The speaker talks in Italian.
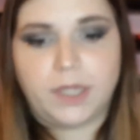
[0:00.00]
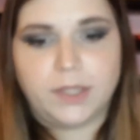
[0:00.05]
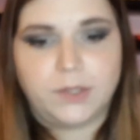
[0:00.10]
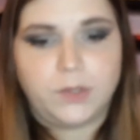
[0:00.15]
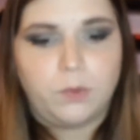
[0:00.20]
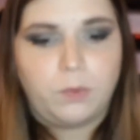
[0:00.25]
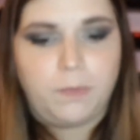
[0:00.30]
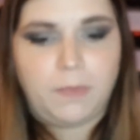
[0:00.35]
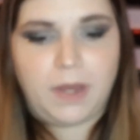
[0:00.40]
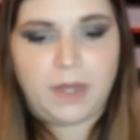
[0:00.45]

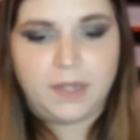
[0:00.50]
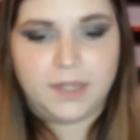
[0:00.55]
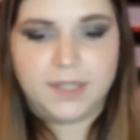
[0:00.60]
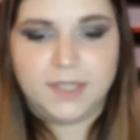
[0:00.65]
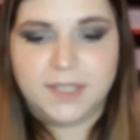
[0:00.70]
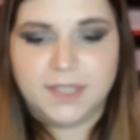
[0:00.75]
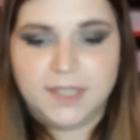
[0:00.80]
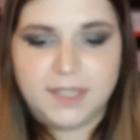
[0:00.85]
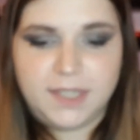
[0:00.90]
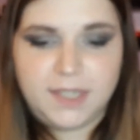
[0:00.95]
insomma
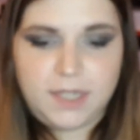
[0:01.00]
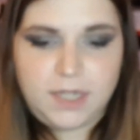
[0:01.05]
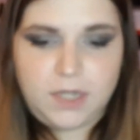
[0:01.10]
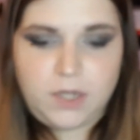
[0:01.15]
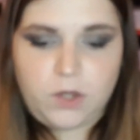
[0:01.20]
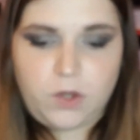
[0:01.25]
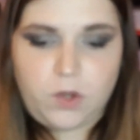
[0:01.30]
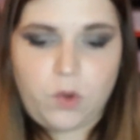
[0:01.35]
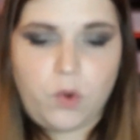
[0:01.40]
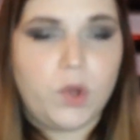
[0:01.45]

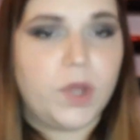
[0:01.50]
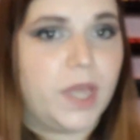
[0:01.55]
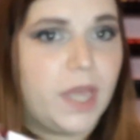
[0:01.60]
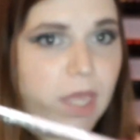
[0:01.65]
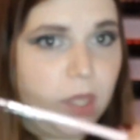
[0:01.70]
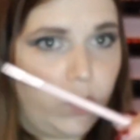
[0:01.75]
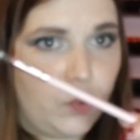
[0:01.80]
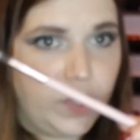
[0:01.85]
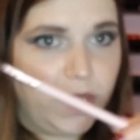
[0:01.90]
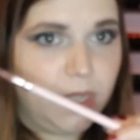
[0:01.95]

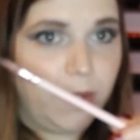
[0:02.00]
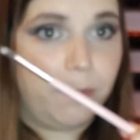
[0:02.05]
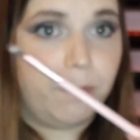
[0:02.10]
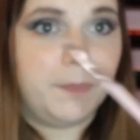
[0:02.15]
ok quindi